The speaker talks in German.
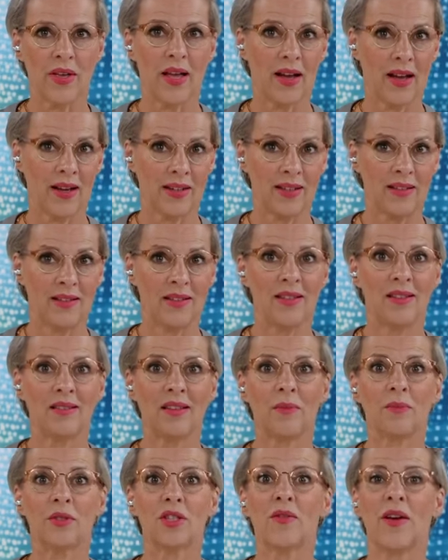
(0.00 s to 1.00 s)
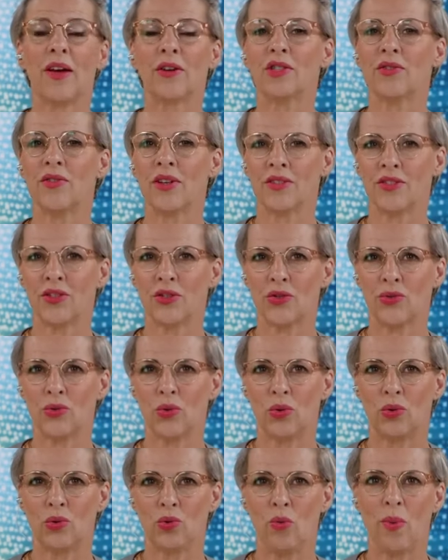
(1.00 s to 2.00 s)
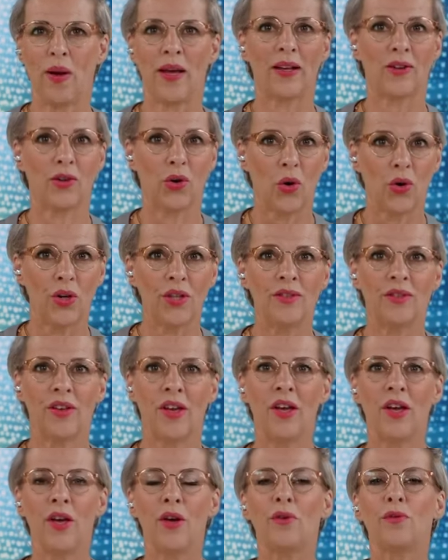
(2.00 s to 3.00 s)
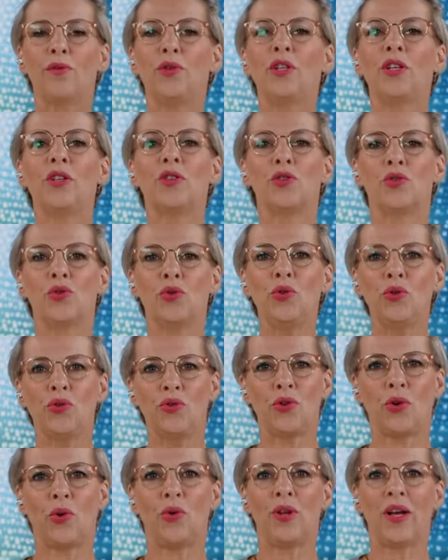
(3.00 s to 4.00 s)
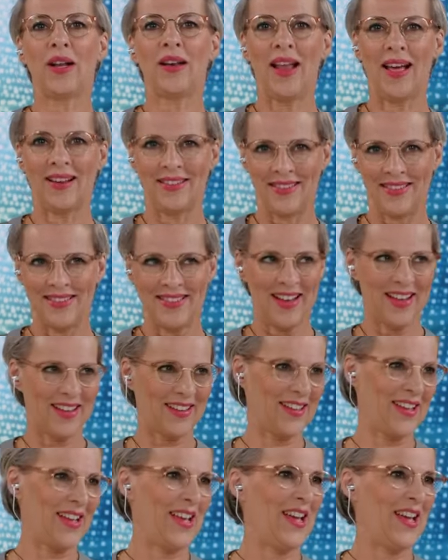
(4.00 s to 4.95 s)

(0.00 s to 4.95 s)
Er kandidiert am 22. Oktober erneut für den Südtiroler Landtag.